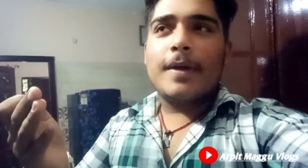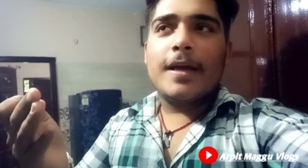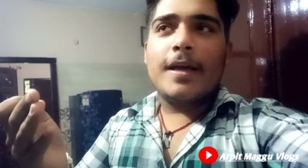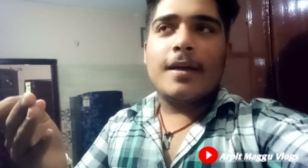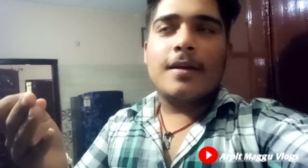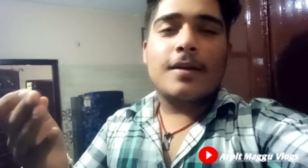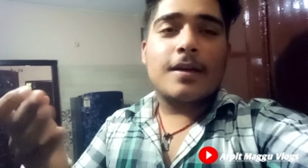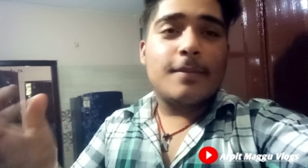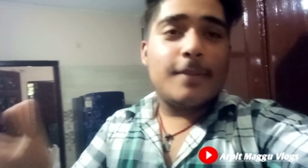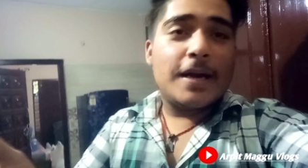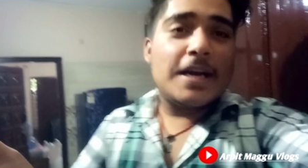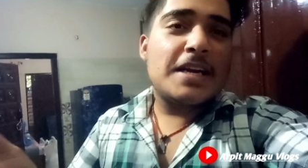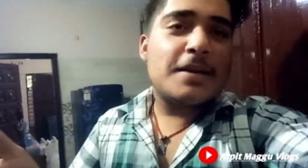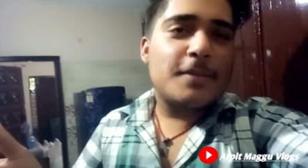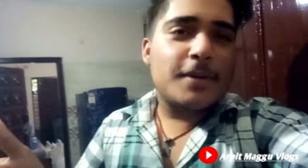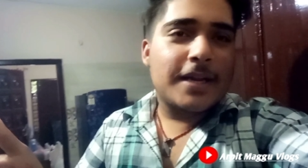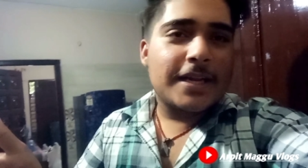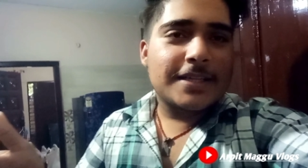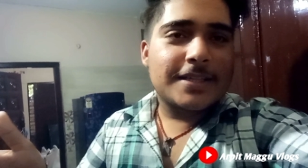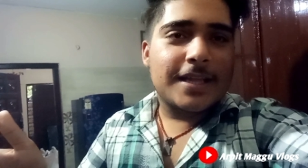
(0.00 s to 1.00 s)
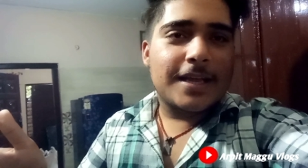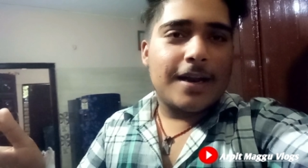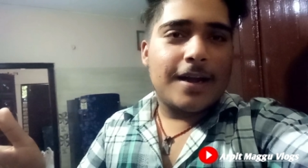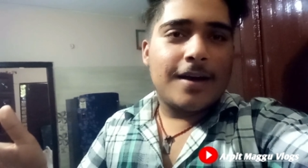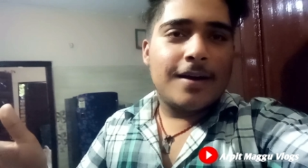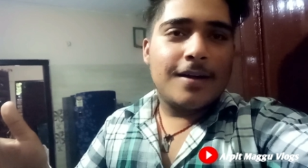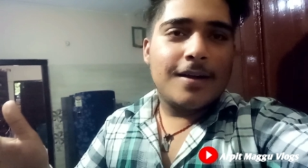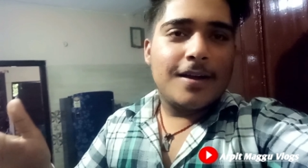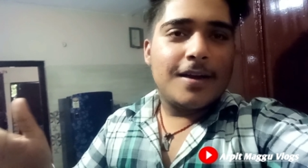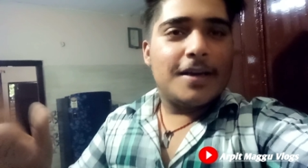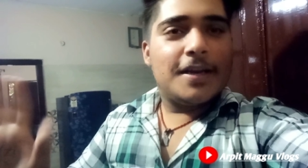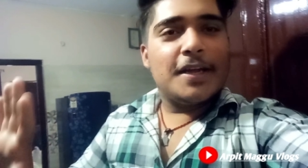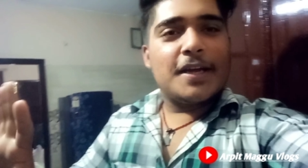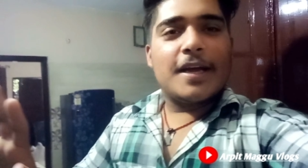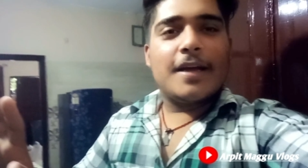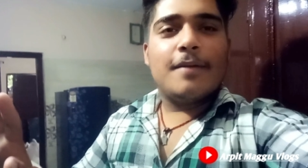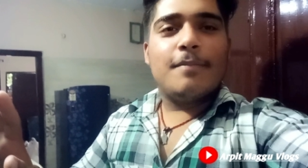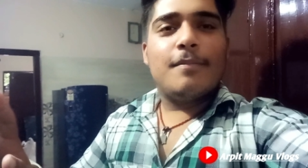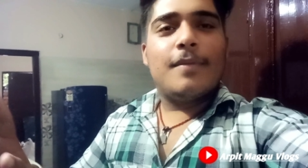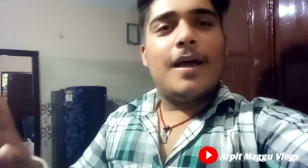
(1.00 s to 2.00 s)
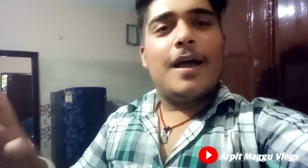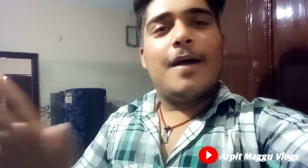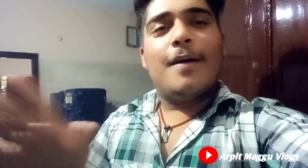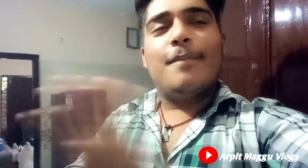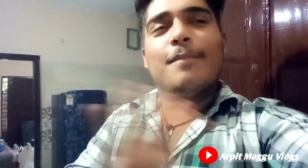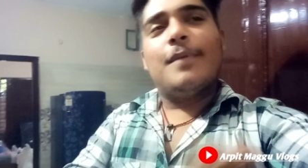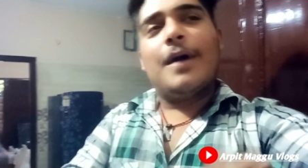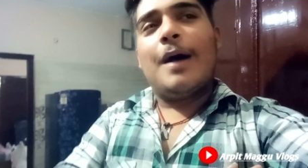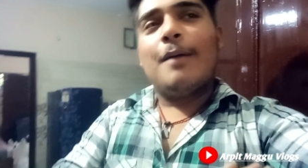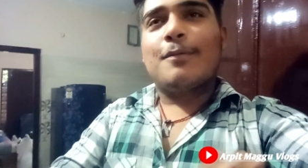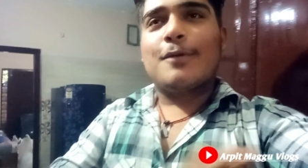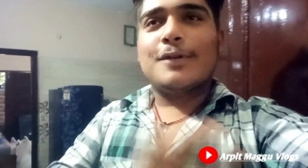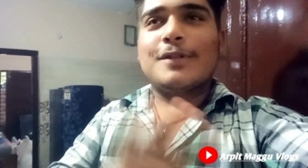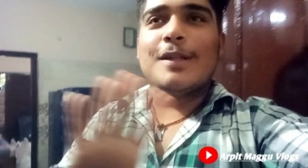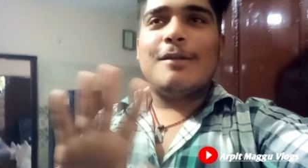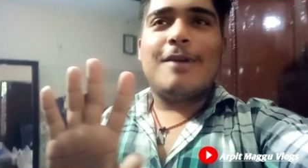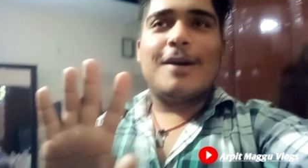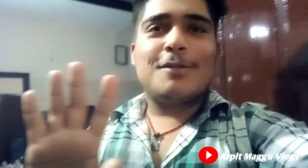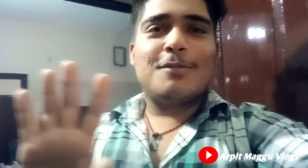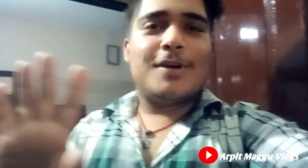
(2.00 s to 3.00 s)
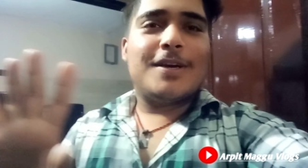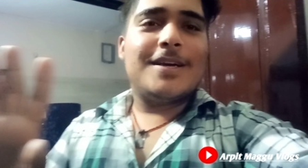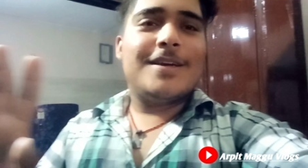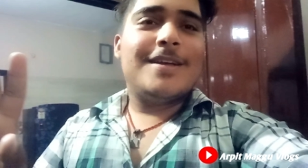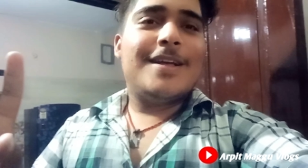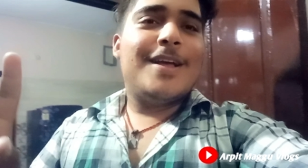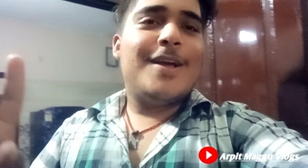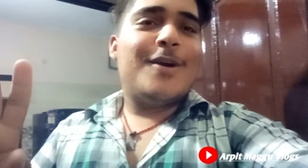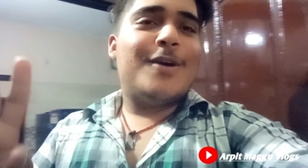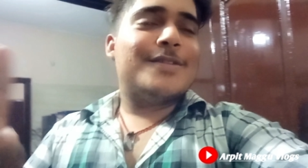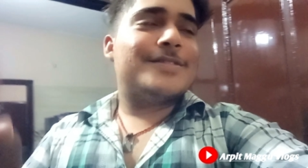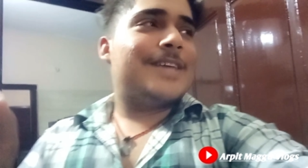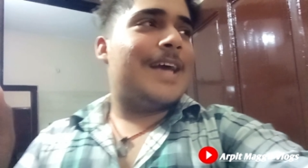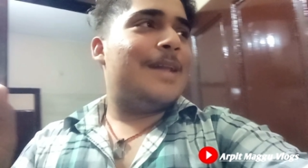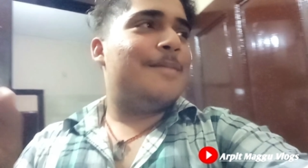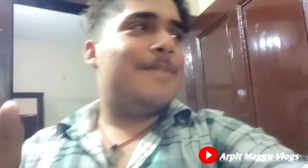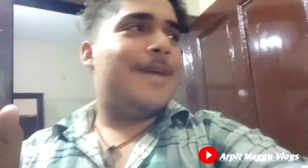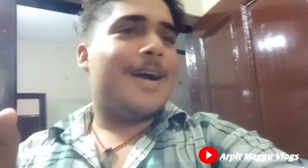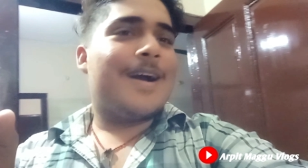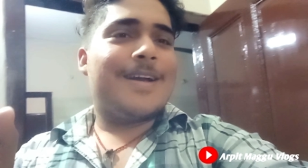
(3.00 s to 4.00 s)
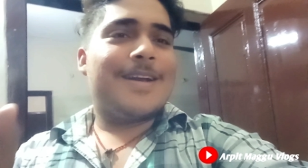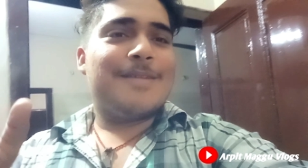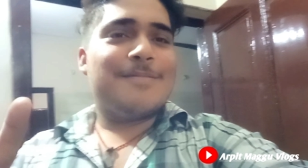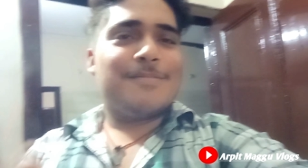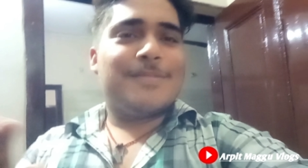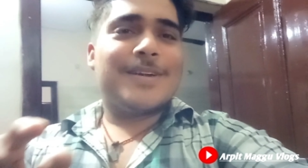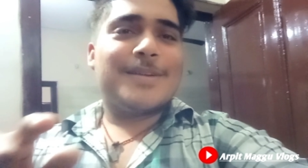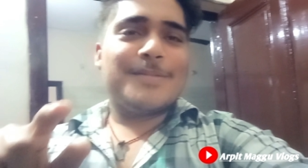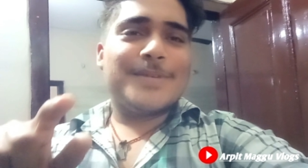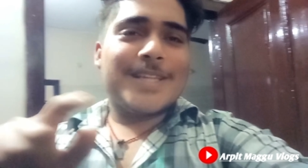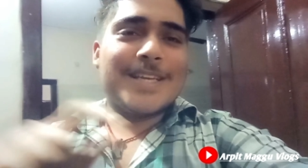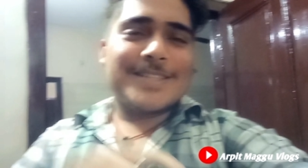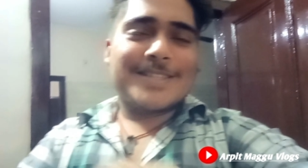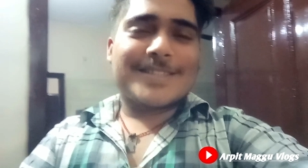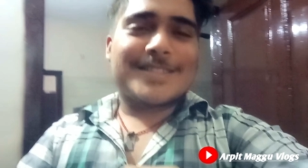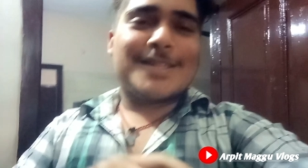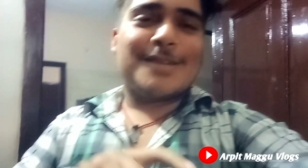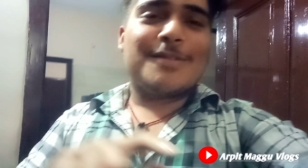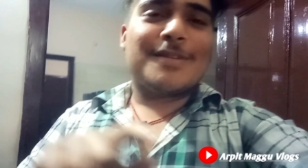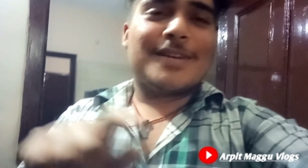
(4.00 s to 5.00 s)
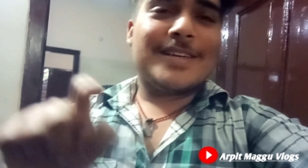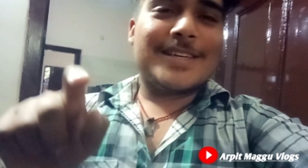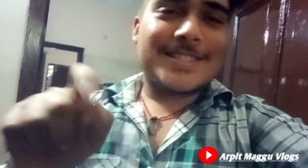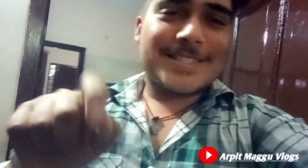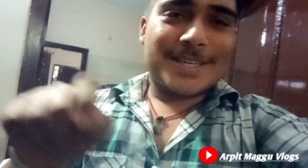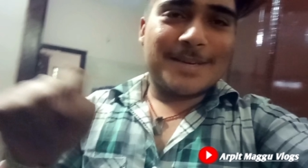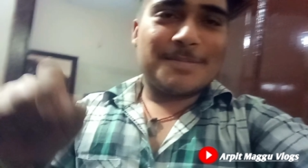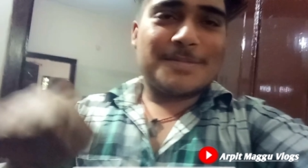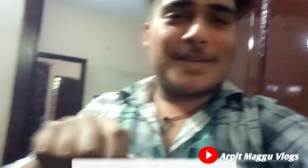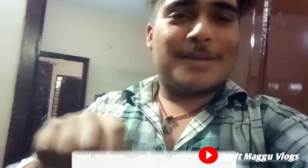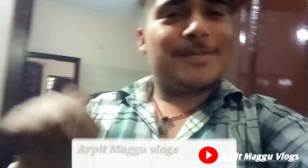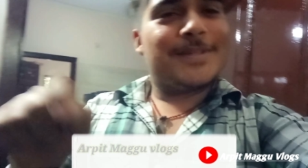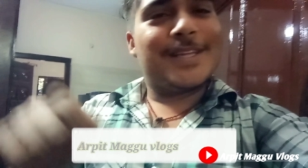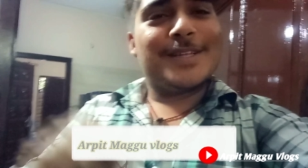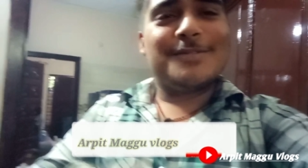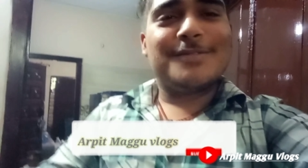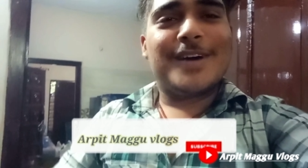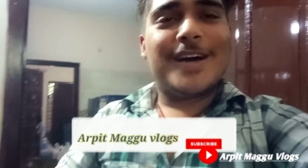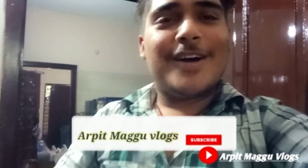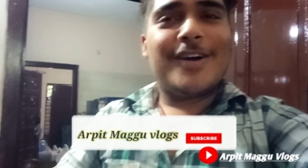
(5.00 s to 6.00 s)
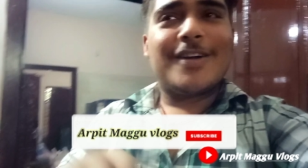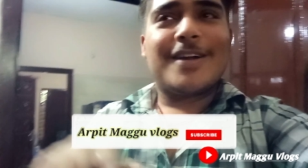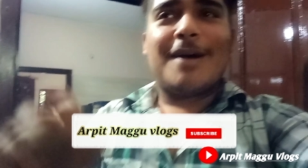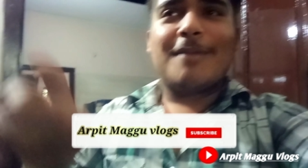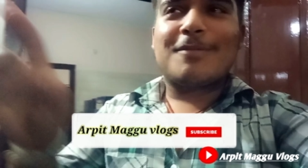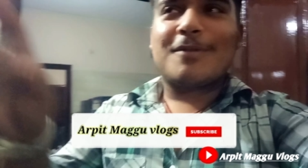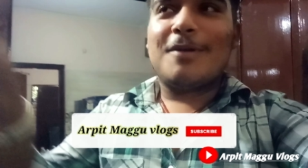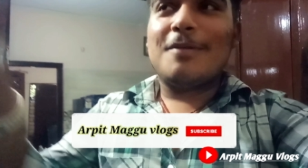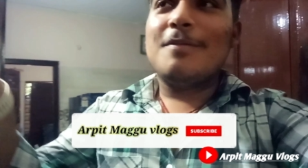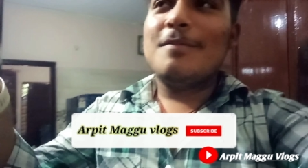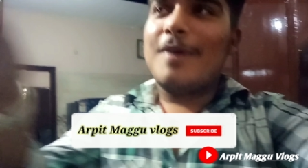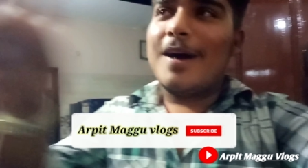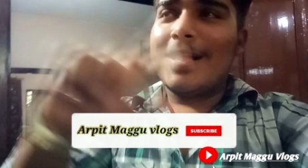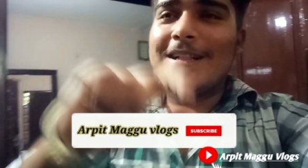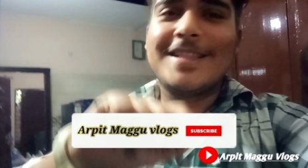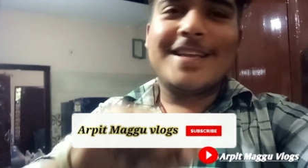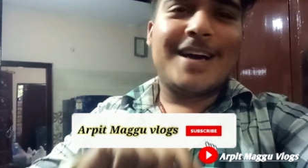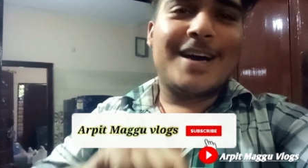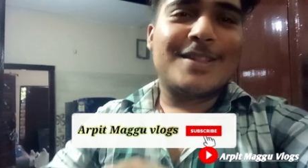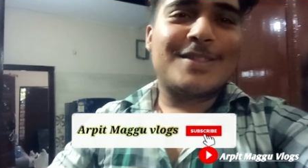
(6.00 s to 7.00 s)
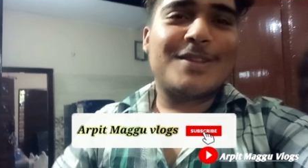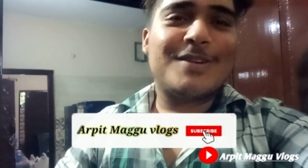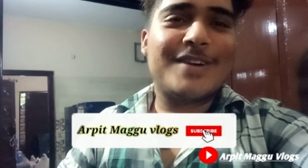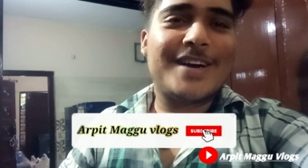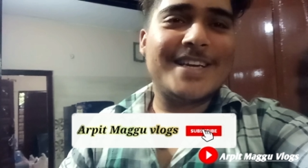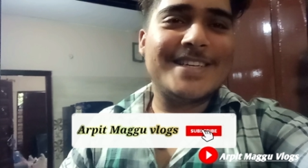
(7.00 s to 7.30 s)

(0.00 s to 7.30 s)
पे कमेंट में लिख देना ठीक है मैं आप, आपको दिलवा दूंगा और साहिल भैया का नंबर भी दे सकता हूँ डिस्क्रिप्शन में दे दूंगा और आपको अभी माल दिखाता हूँ